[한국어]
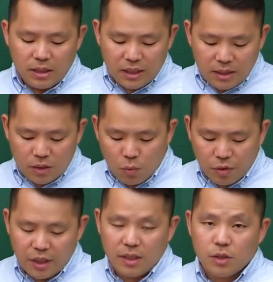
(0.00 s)

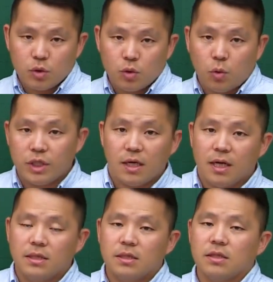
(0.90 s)
신속히
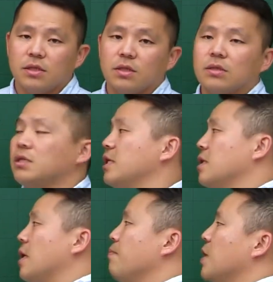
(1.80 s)
조작하는 능력을
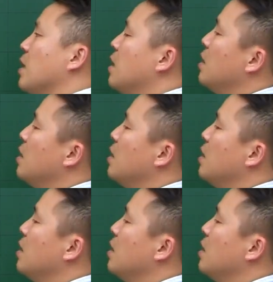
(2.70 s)
얘기를 합니다.